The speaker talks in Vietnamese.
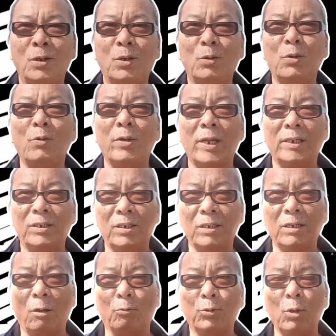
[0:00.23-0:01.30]
Cho vô danh xin
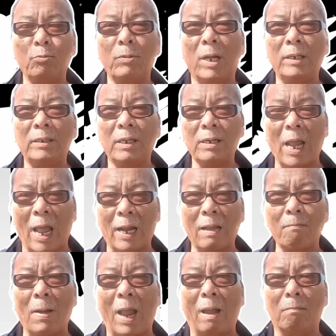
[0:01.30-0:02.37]
cầu chúc đến tất cả
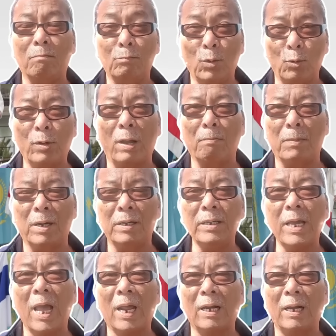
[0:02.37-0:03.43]
các bạn một ngày mới
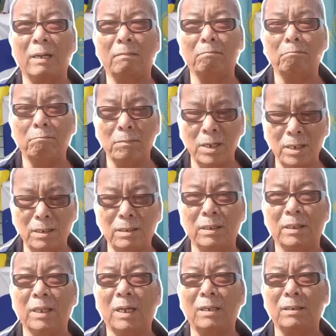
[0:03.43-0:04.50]
an lành bên
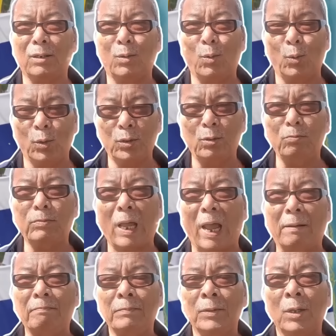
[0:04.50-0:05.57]
người thân của chúng
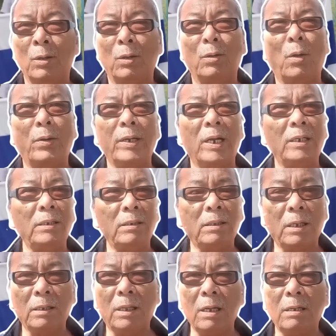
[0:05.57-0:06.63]
ta. Nói đến
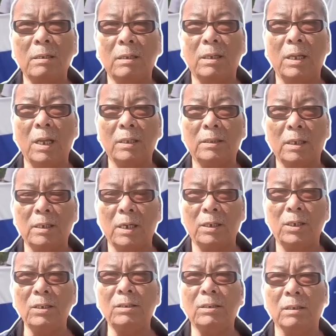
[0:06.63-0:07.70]
tin tức về tình hình
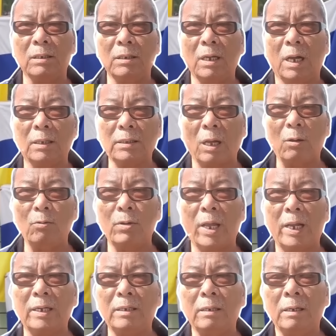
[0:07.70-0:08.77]
chiến sự ở tại
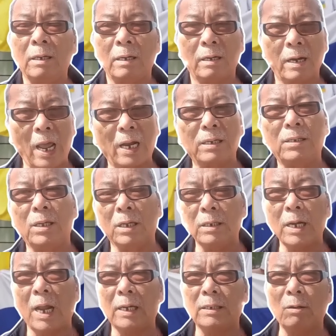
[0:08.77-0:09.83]
Ukraine đang diễn
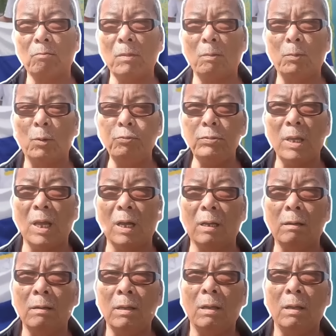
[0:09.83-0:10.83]
ra trong hôm 4 giờ